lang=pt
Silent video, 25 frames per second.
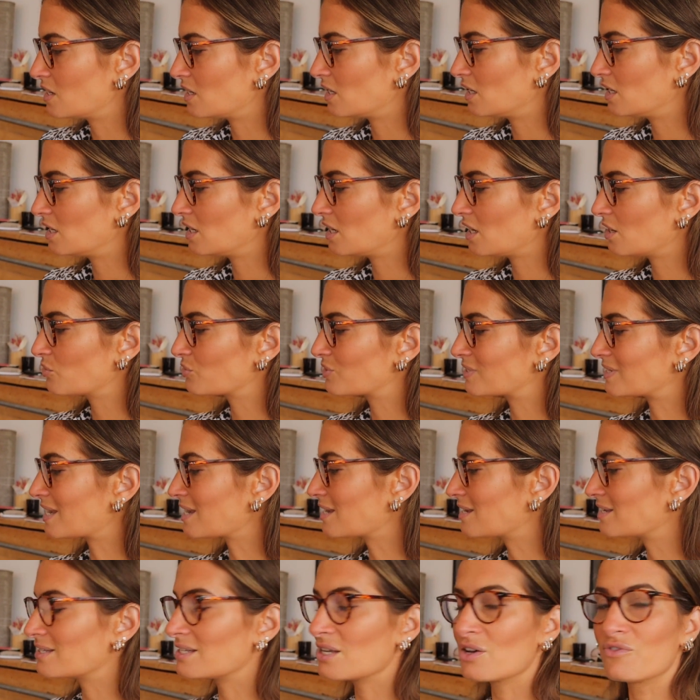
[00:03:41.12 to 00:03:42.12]
E eu
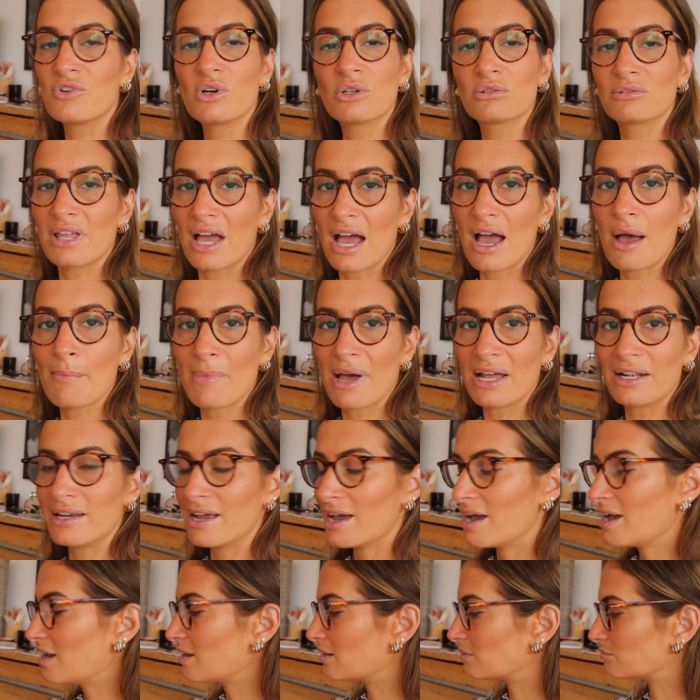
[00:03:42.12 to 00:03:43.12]
sei que se eu voltar a
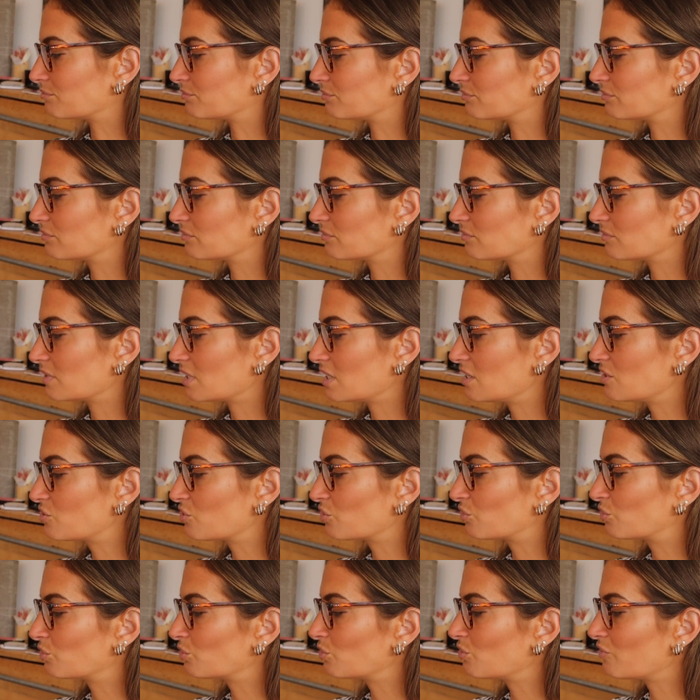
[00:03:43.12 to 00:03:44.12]
malhar,
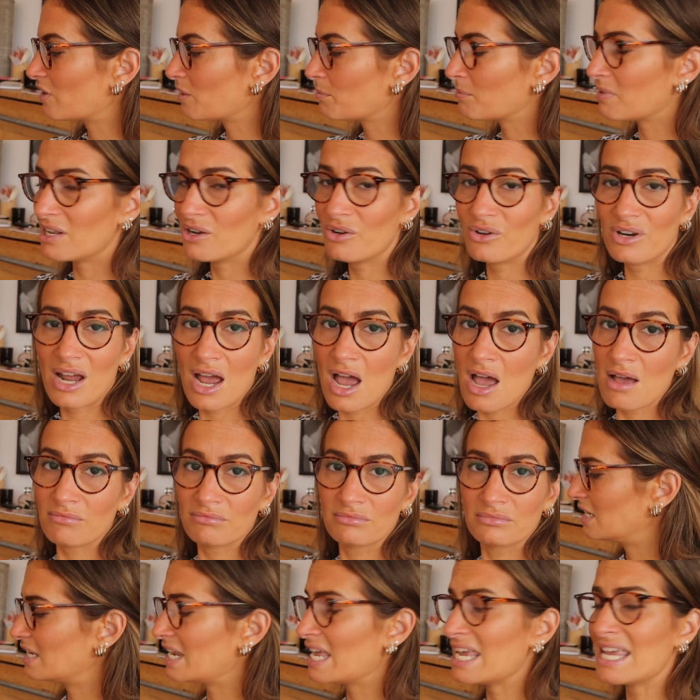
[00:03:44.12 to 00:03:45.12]
isso tudo vai
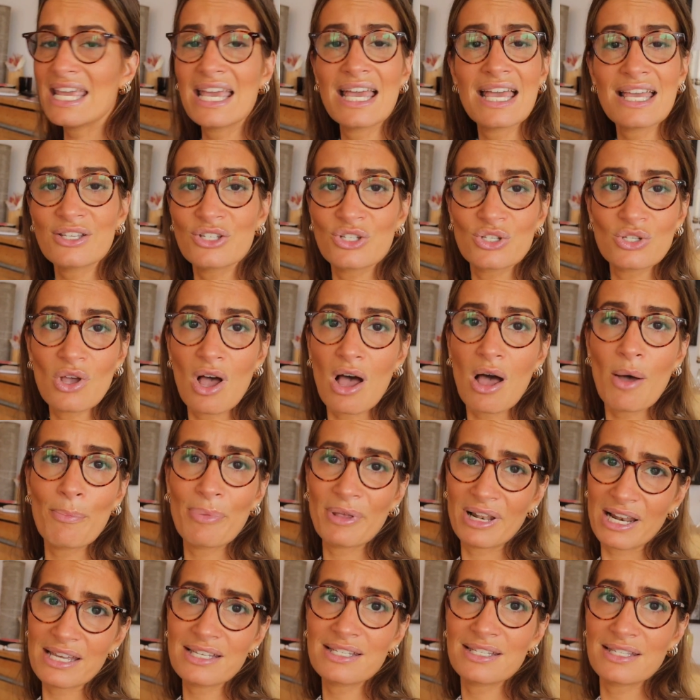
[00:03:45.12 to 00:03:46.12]
melhorar. Nem é só
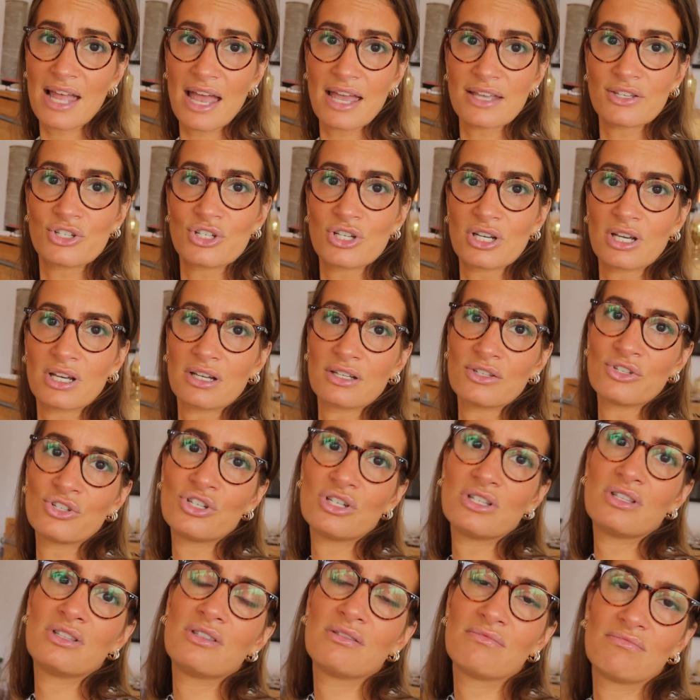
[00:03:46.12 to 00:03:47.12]
pela estética
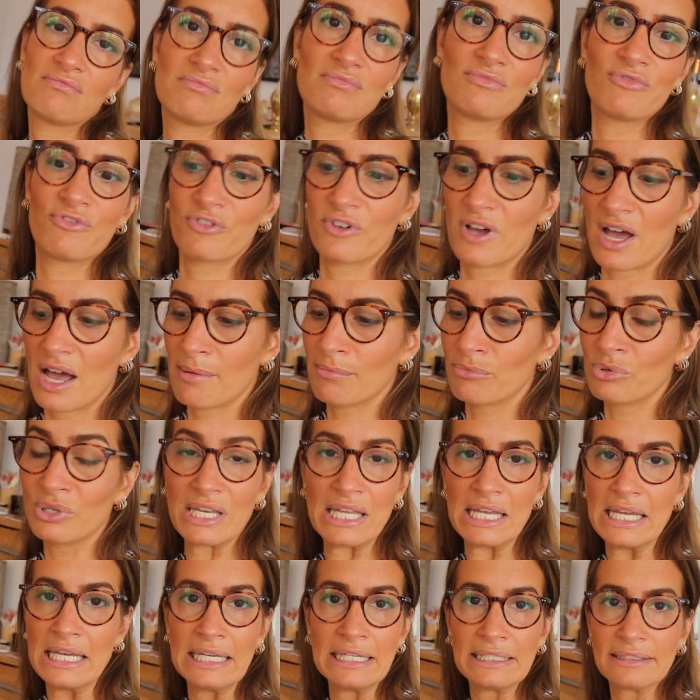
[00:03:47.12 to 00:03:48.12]
de ficar
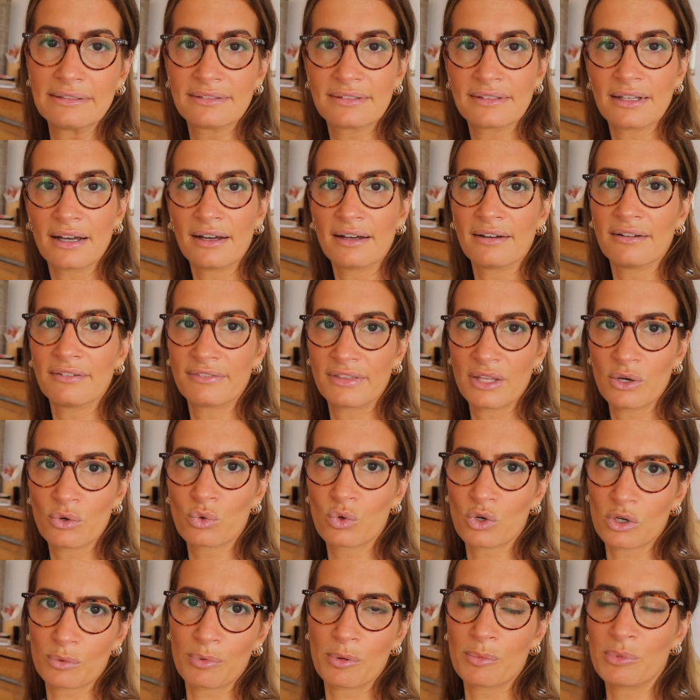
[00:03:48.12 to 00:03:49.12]
bonita, ter o
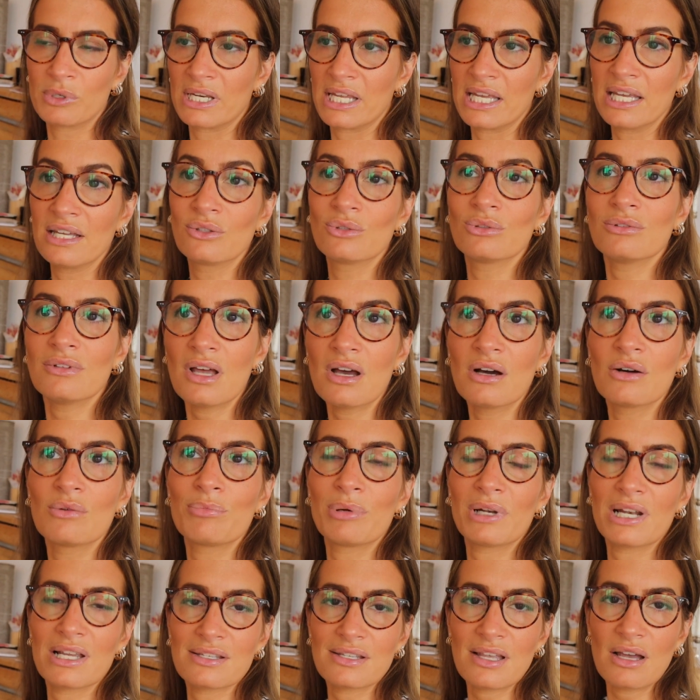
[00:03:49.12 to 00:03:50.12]
corpo bonito, não,
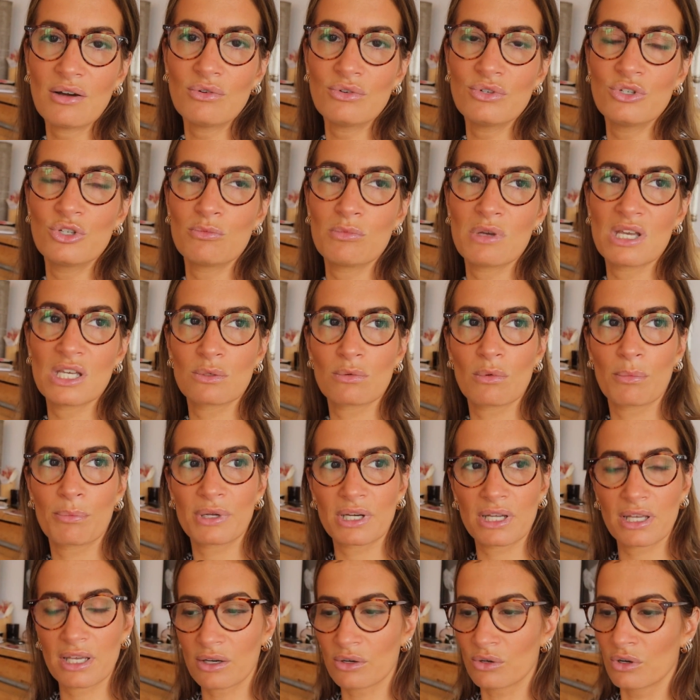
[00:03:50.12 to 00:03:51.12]
pela saúde mesmo,
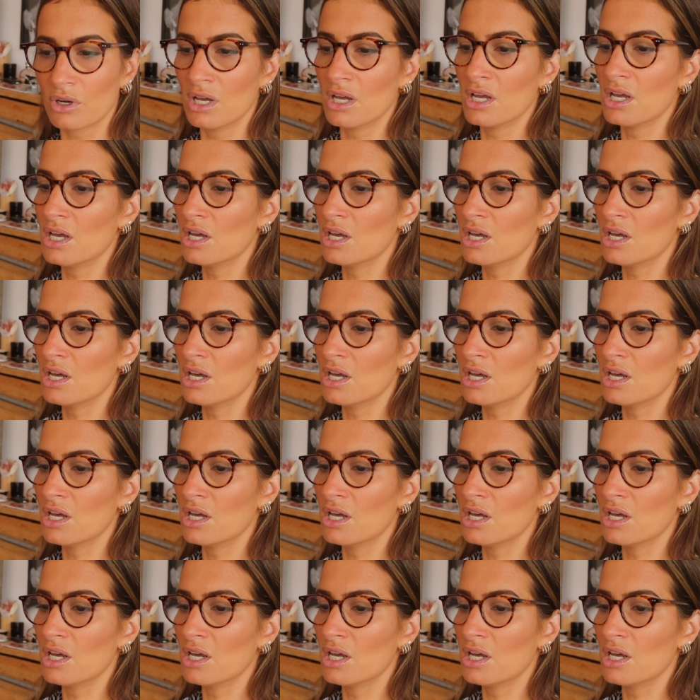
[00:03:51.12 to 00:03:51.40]
porque eu